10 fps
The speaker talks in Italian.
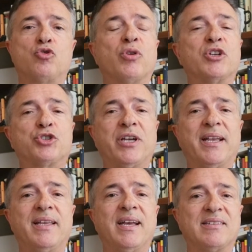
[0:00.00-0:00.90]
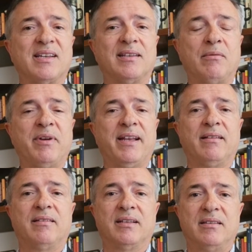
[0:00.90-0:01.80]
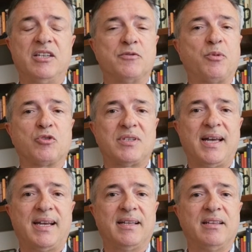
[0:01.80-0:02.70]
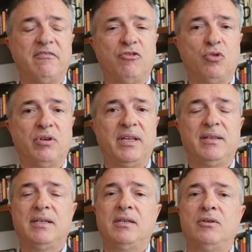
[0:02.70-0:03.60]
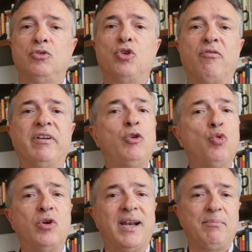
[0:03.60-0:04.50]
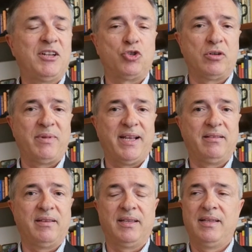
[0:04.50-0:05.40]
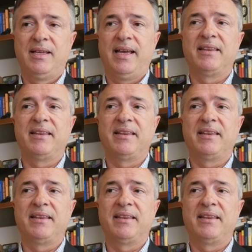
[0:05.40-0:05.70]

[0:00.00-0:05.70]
cioè sceglie esattamente di spostare dei voli dove lucra maggiormente.